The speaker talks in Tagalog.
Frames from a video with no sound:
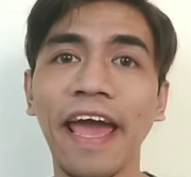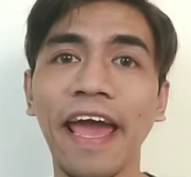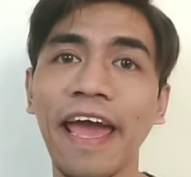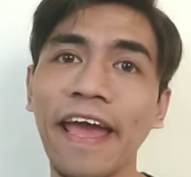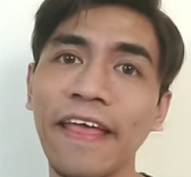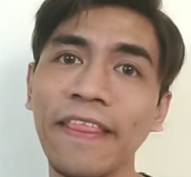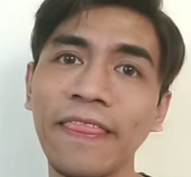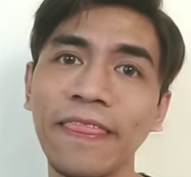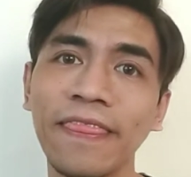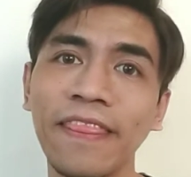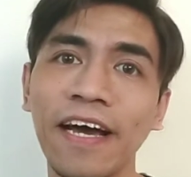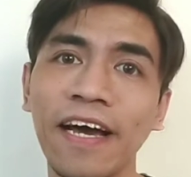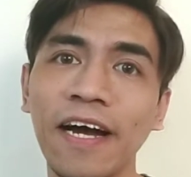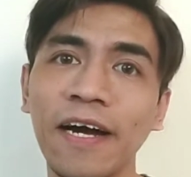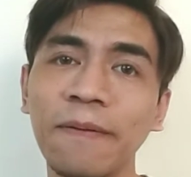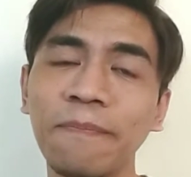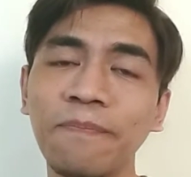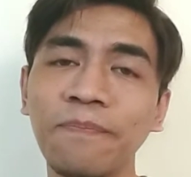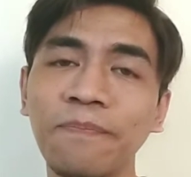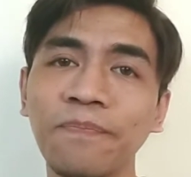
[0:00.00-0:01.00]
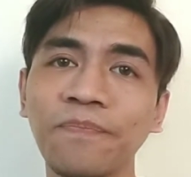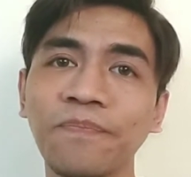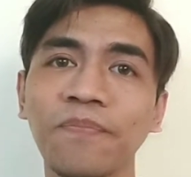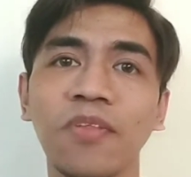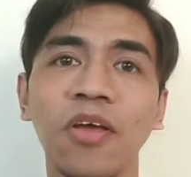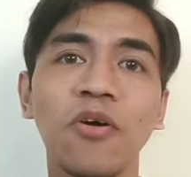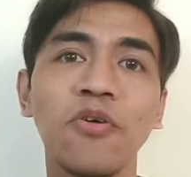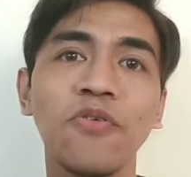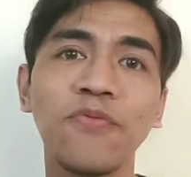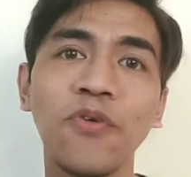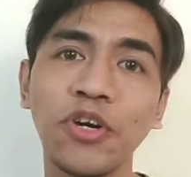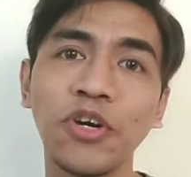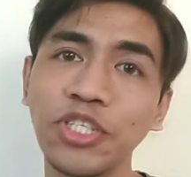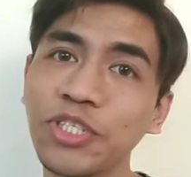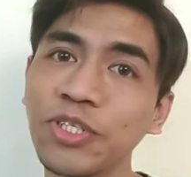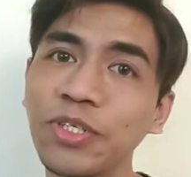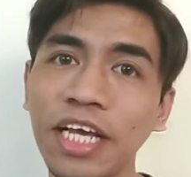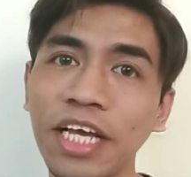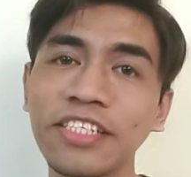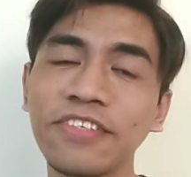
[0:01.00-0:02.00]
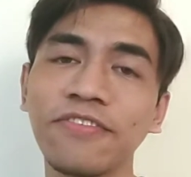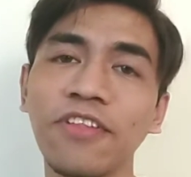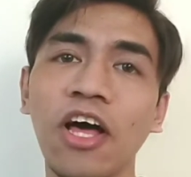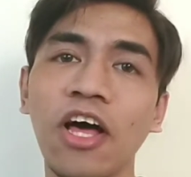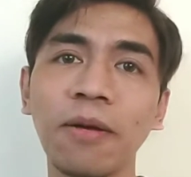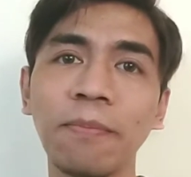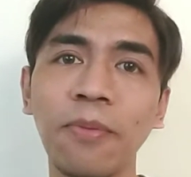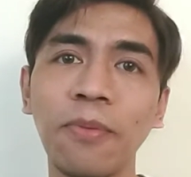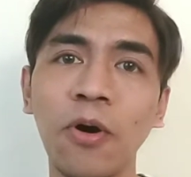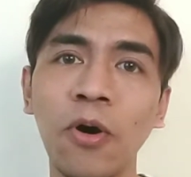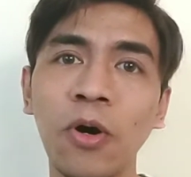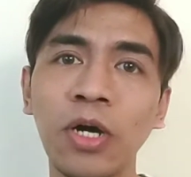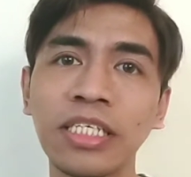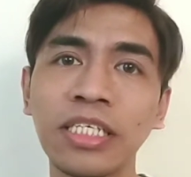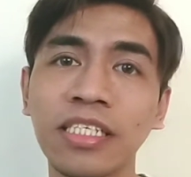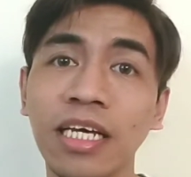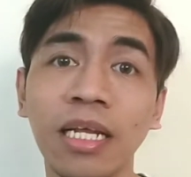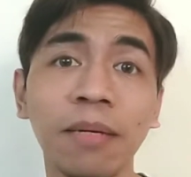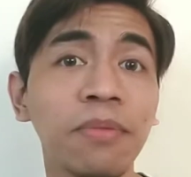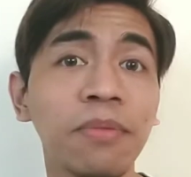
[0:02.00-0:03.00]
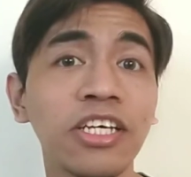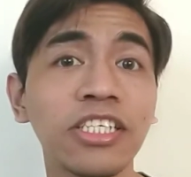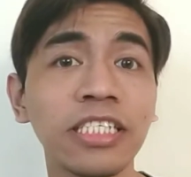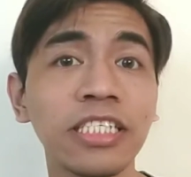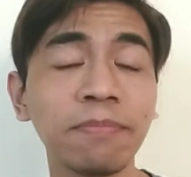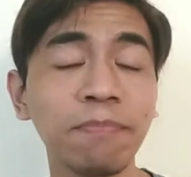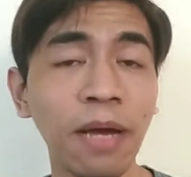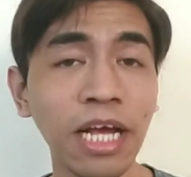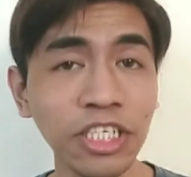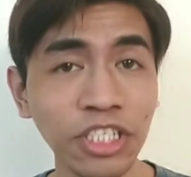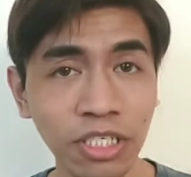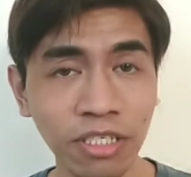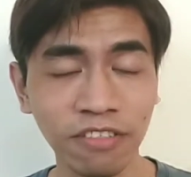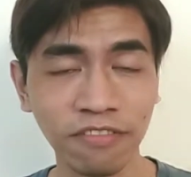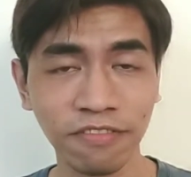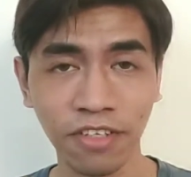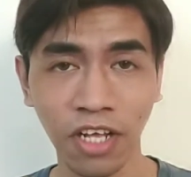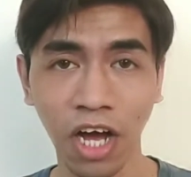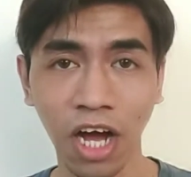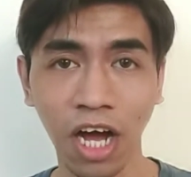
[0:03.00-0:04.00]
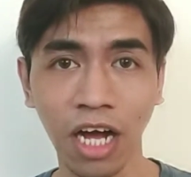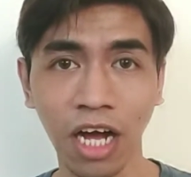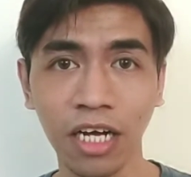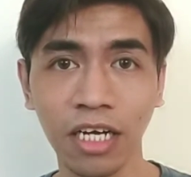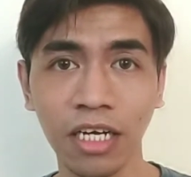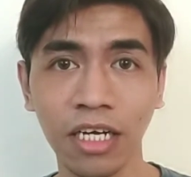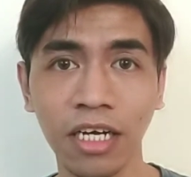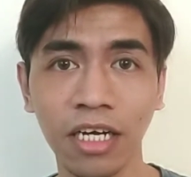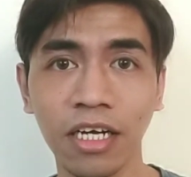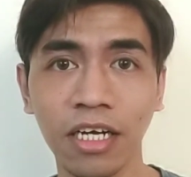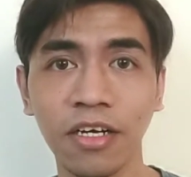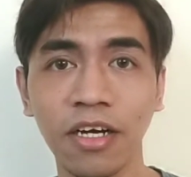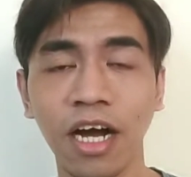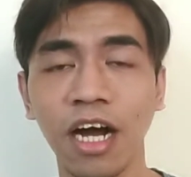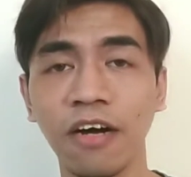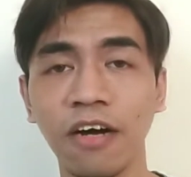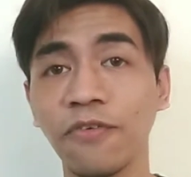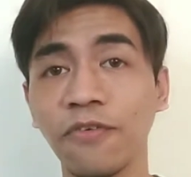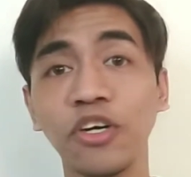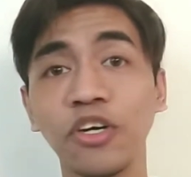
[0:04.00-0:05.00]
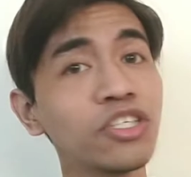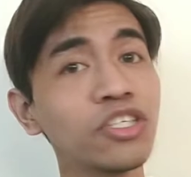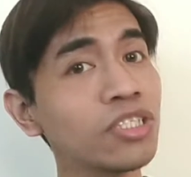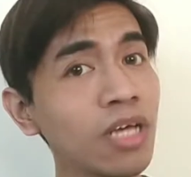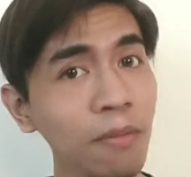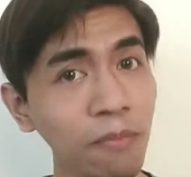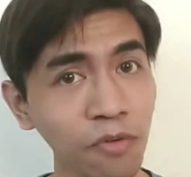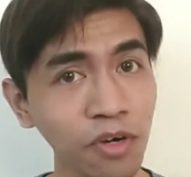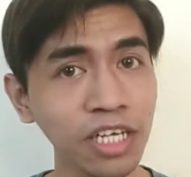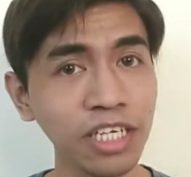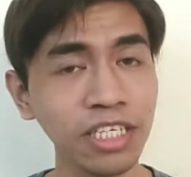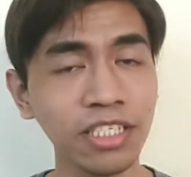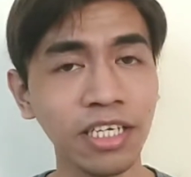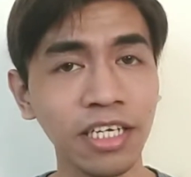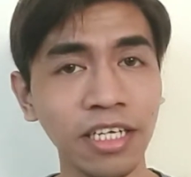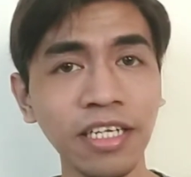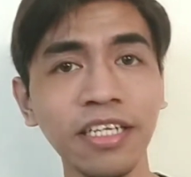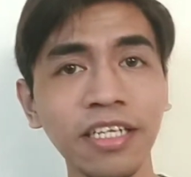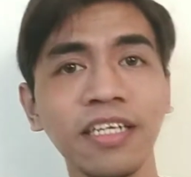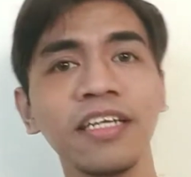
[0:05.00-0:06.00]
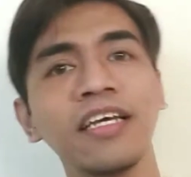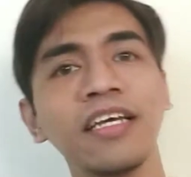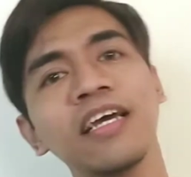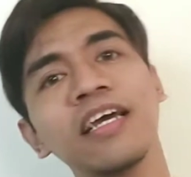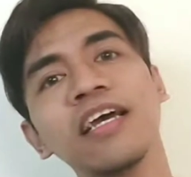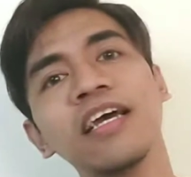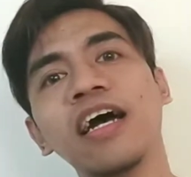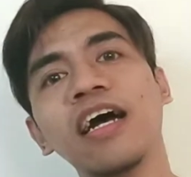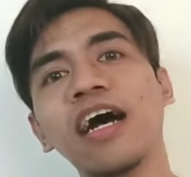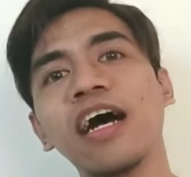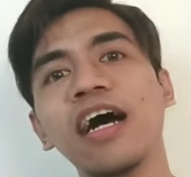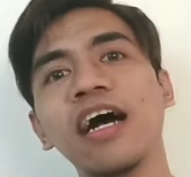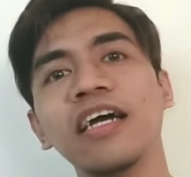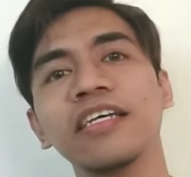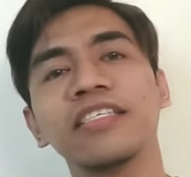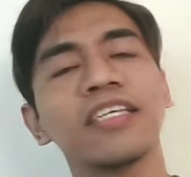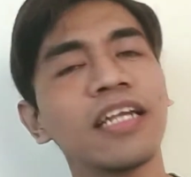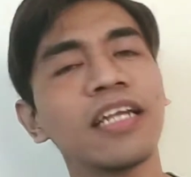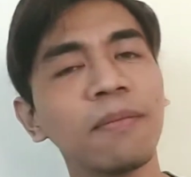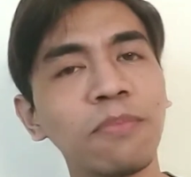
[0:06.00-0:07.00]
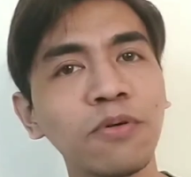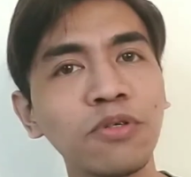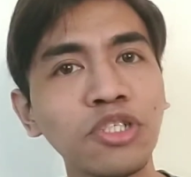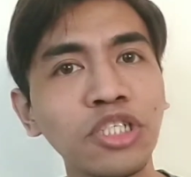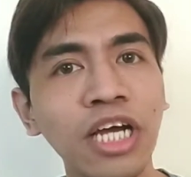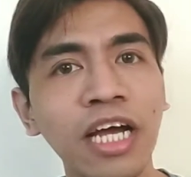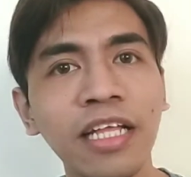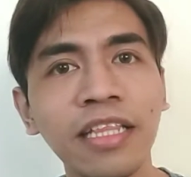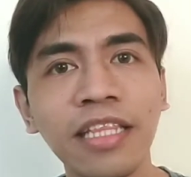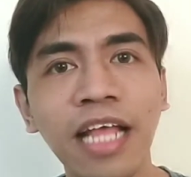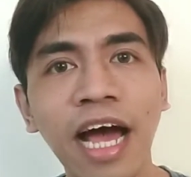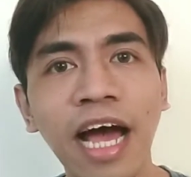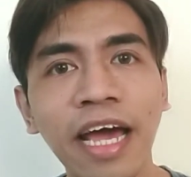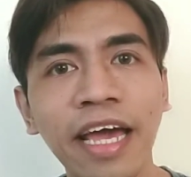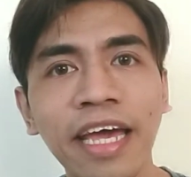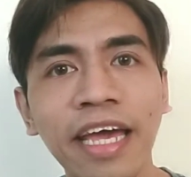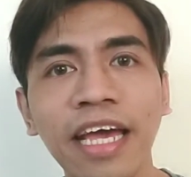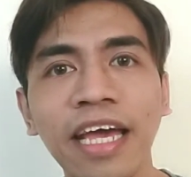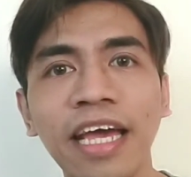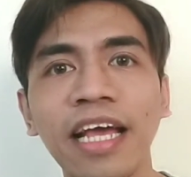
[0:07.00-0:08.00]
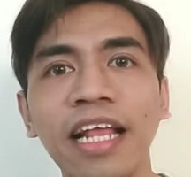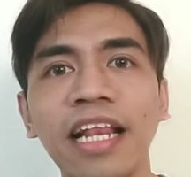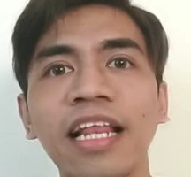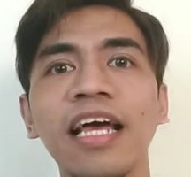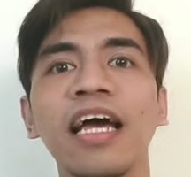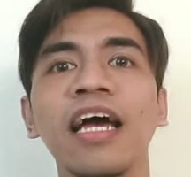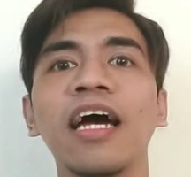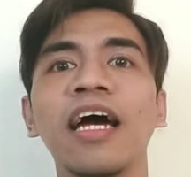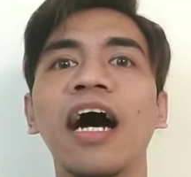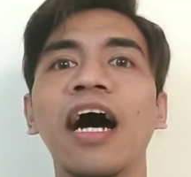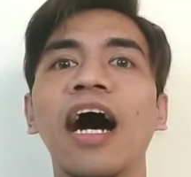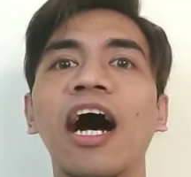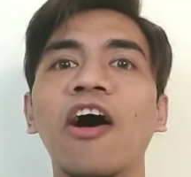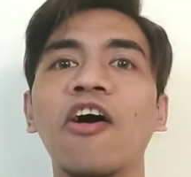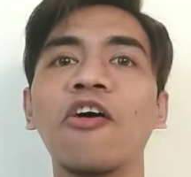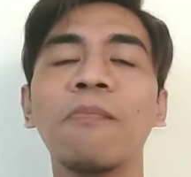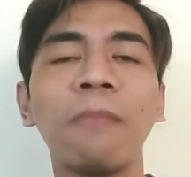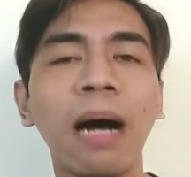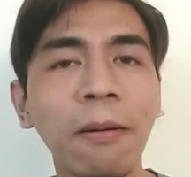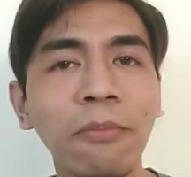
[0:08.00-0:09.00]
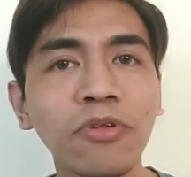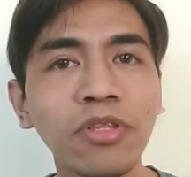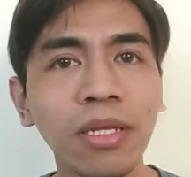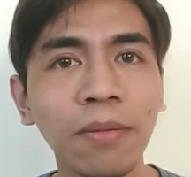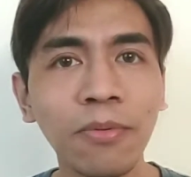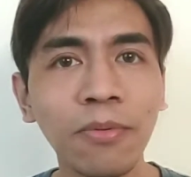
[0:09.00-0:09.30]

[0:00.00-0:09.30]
And um, for today's vlog po, it's gonna be a special vlog. Uh, for some reason, Uh, isa na po dyan dahil uh, umabot na